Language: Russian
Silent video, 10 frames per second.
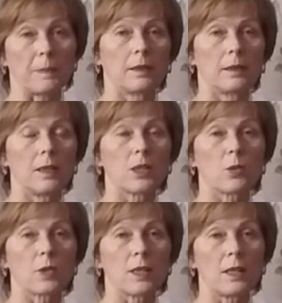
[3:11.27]
Также он
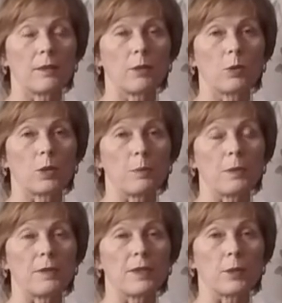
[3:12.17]
заново укрепил
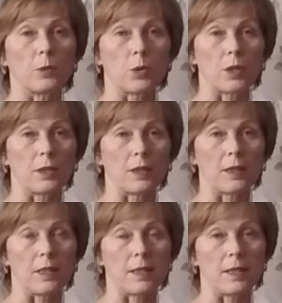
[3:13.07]
все ножки на
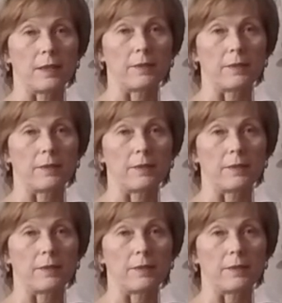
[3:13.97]
кресле.